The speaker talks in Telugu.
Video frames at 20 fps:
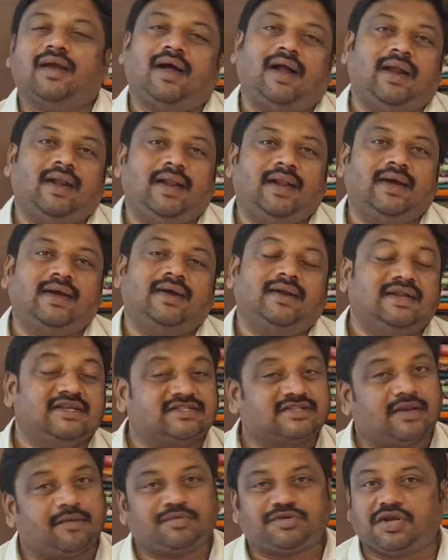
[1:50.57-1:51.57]
అండ్
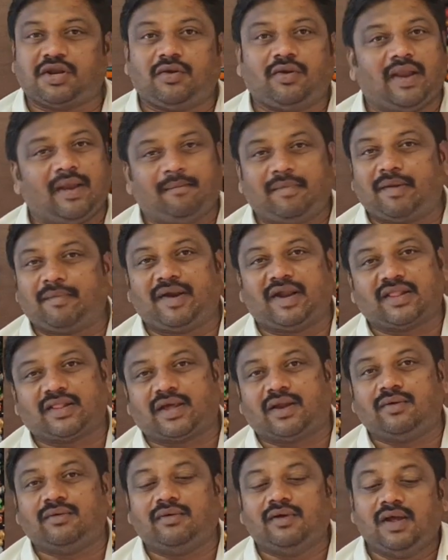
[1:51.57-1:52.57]
డిస్క్రిప్షన్లో uh, నెంబర్
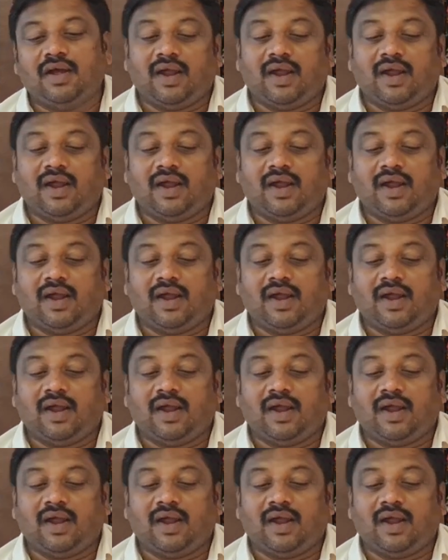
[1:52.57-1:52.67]
పెడతాను